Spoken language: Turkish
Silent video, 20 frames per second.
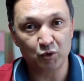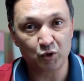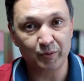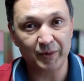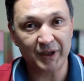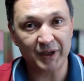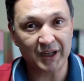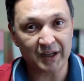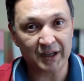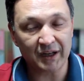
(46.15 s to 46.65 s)

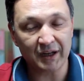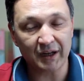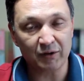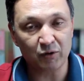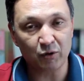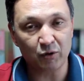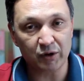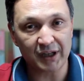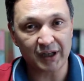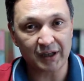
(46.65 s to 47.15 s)
Bunu bir kenara
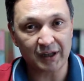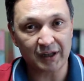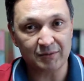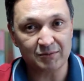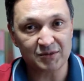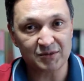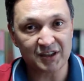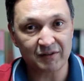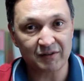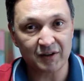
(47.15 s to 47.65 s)
not
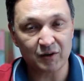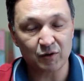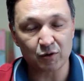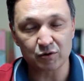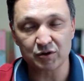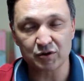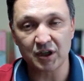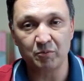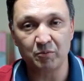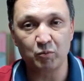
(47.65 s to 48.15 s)
edelim sevgili
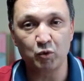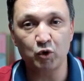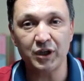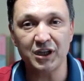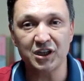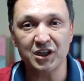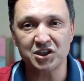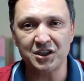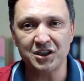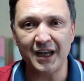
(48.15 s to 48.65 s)
dostlarım. Bu
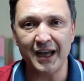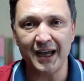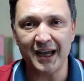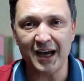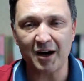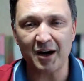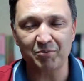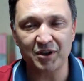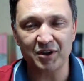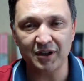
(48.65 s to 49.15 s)
giriş niye
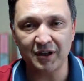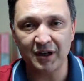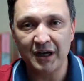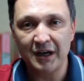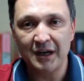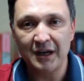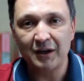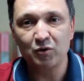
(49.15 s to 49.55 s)
yaptık?